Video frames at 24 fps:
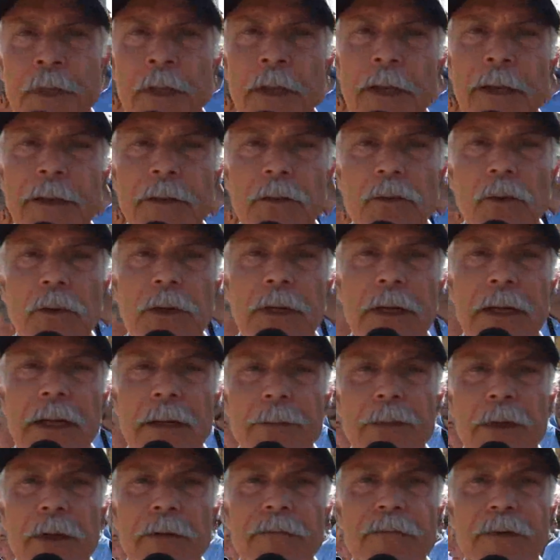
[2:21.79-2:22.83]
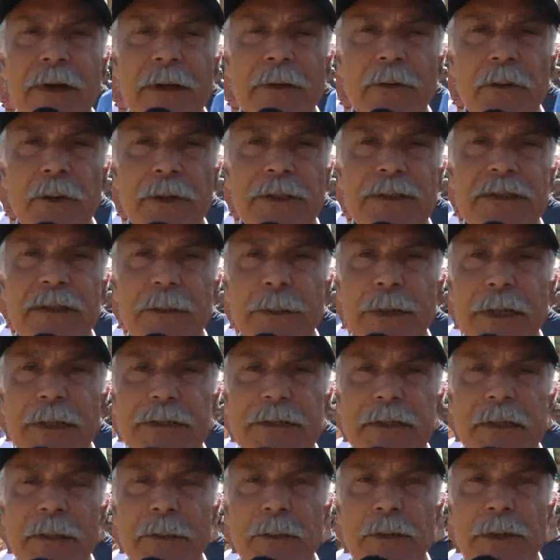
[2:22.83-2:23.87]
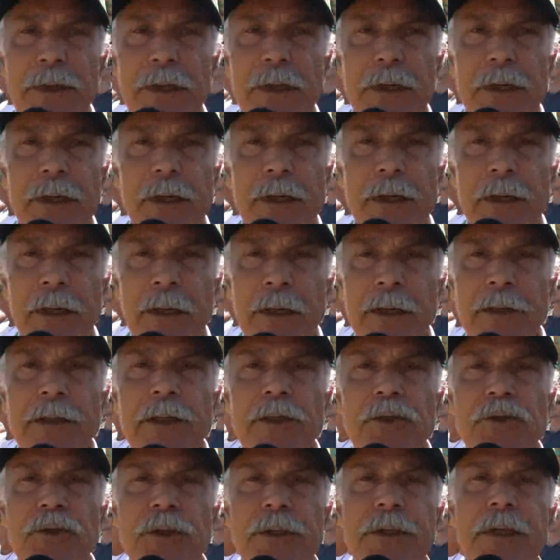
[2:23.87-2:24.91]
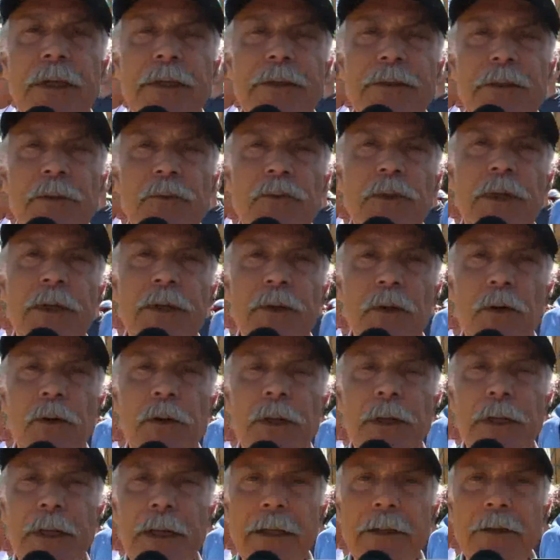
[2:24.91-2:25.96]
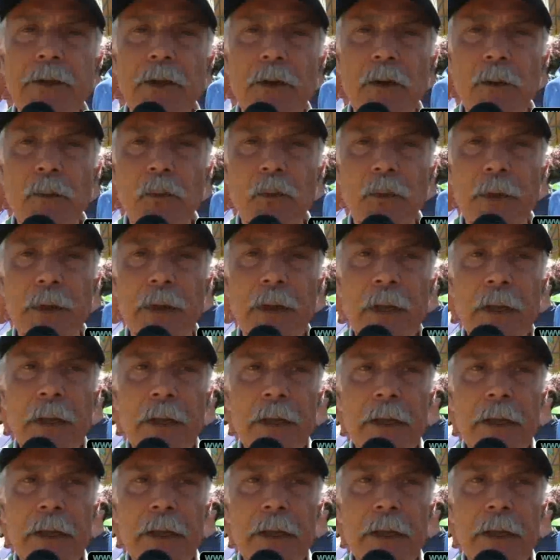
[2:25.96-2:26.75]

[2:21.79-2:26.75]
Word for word: è intollerabile il fatto che si pensi di poter decidere sul territorio degli altri comuni